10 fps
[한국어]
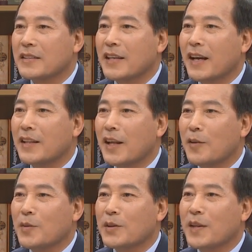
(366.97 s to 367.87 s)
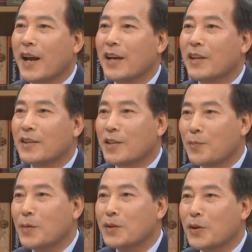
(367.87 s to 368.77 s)
차에 내리면서 내가
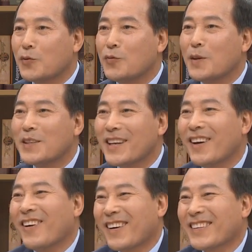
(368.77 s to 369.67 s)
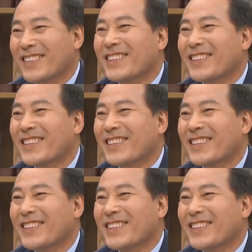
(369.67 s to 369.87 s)
첫 번째, 두 번째 하고